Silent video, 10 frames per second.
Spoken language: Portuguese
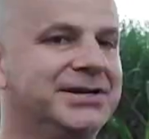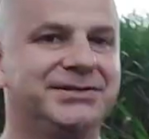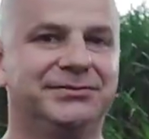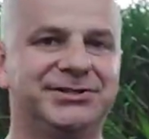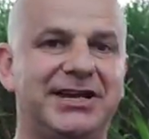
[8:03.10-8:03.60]

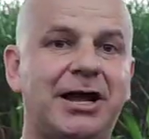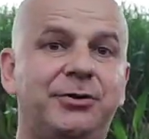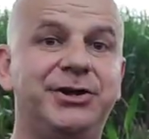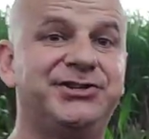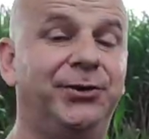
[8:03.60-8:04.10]
Se você quer
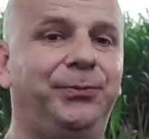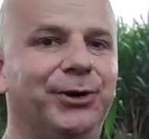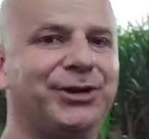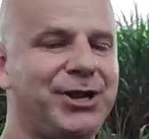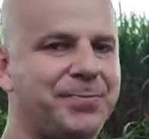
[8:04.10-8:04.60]
conhecer um
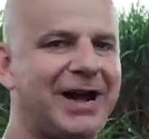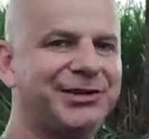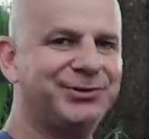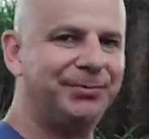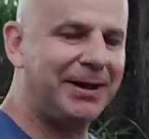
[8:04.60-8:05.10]
pouquinho
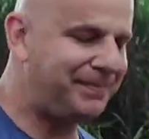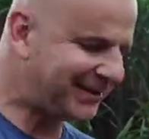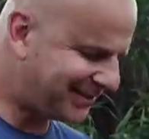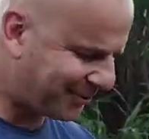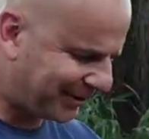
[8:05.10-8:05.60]
mais sobre a
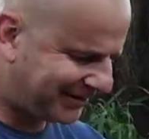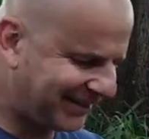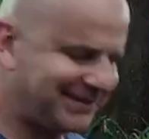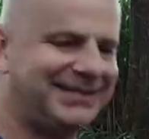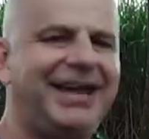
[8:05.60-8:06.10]

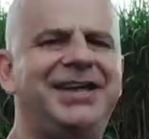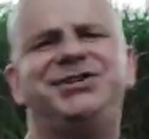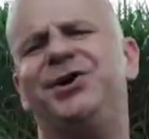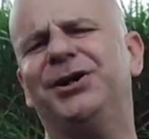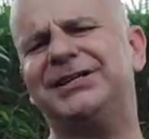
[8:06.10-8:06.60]

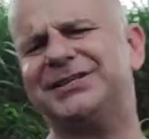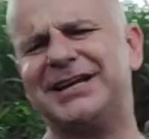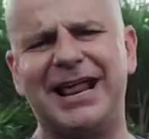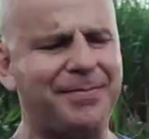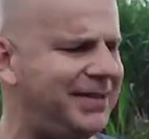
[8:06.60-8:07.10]
B57 e outras
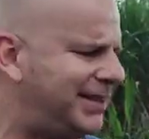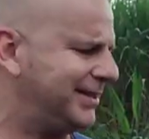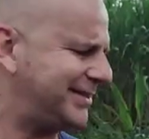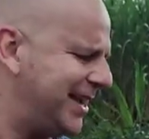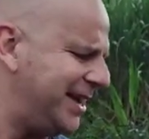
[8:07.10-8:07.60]

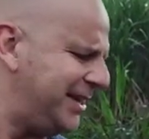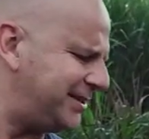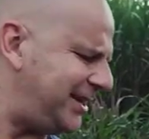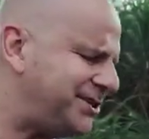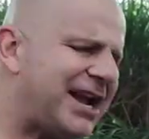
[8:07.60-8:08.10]
carabinas,
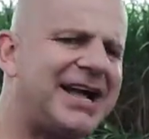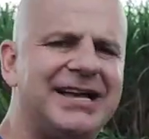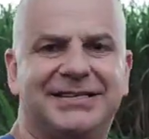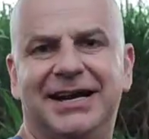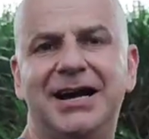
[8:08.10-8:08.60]
seja
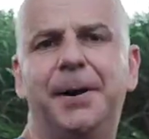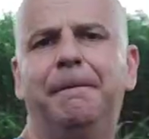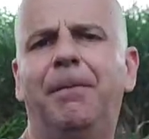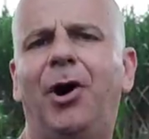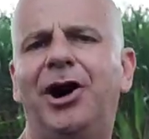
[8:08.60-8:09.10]
Gazram,
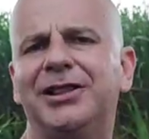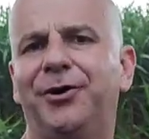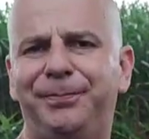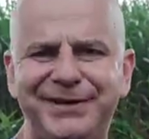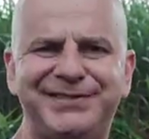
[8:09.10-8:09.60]
Mola
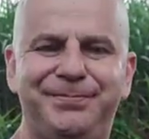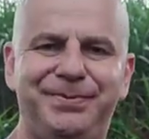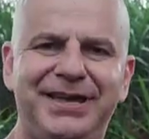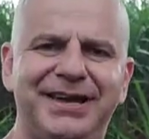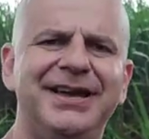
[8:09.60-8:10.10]
ou
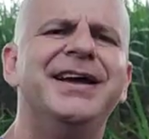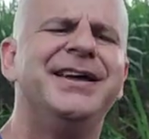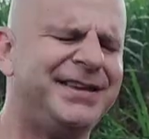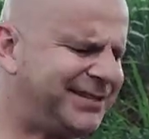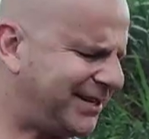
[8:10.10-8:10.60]
PCP,
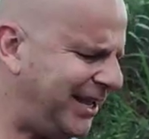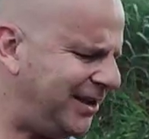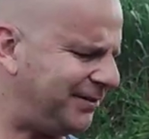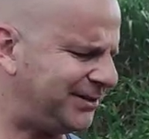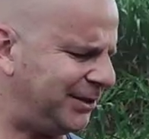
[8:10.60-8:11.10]

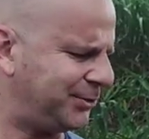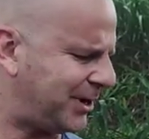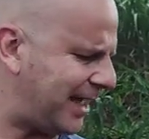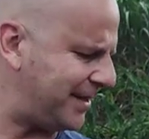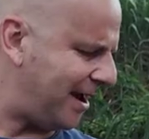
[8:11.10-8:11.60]
inscreva-se no
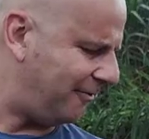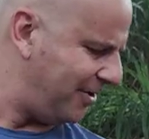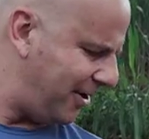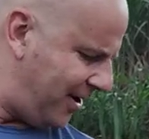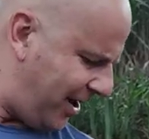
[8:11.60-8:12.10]
canal.
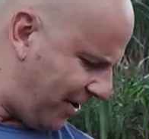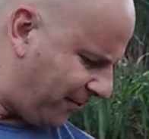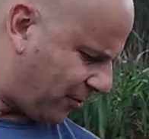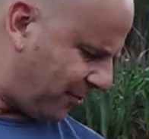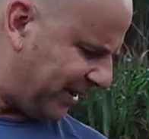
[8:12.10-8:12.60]
Eu
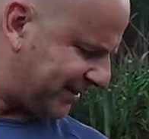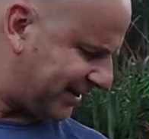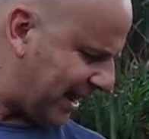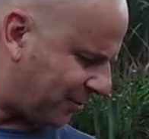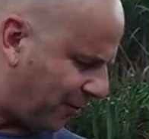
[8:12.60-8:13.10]
vou
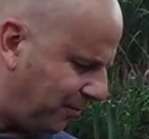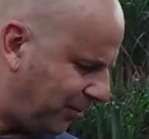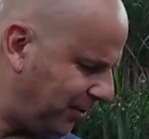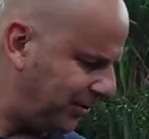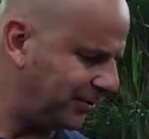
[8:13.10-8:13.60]
começar
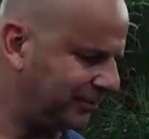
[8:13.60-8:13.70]
com o...